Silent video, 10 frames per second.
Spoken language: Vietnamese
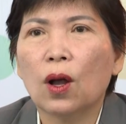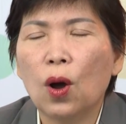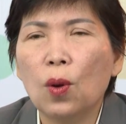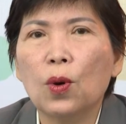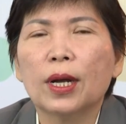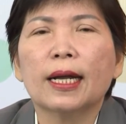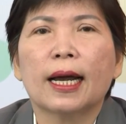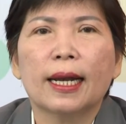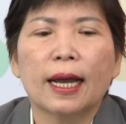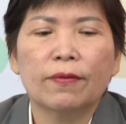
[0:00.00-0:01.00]
có một cái
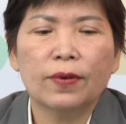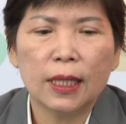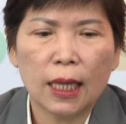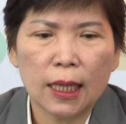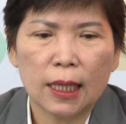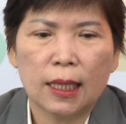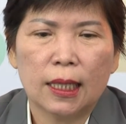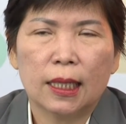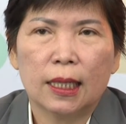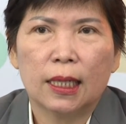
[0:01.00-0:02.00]
khả năng phân tích
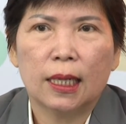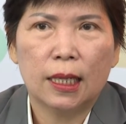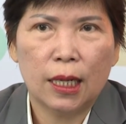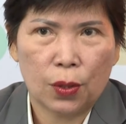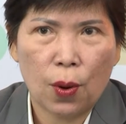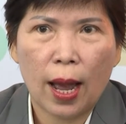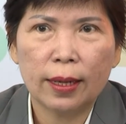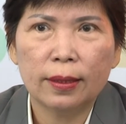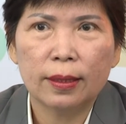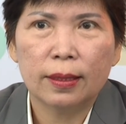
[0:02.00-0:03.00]
dự đoán